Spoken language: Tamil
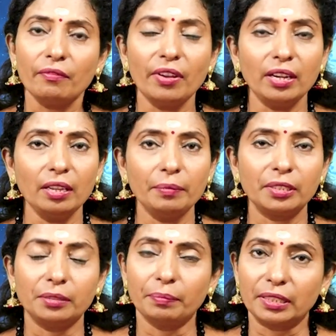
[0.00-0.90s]
வெள்ளை
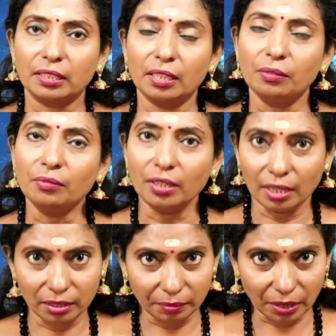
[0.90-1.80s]
மற்றும் பச்சை
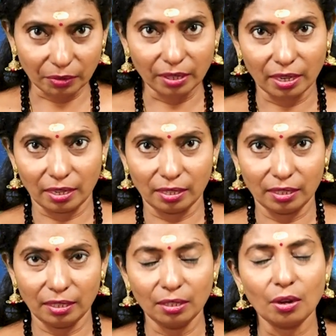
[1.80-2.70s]
உங்களுக்கு அஷ்டம் தரக்கூடிய
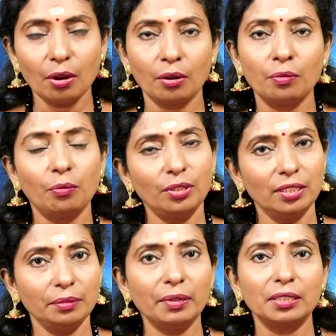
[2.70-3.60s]
எண்கள்
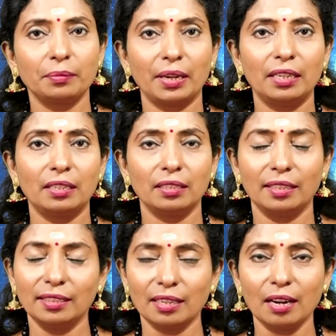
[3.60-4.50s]
ஒன்று மற்றும் எட்டு
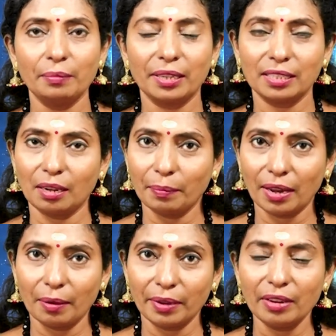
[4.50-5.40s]
இந்த நாள் மிக
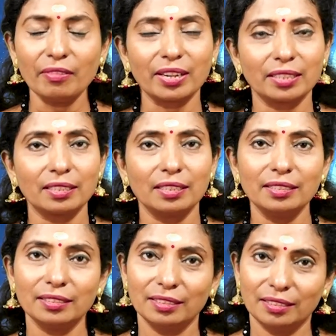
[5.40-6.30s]
சிறப்பாக அமைய வாழ்த்துக்கள்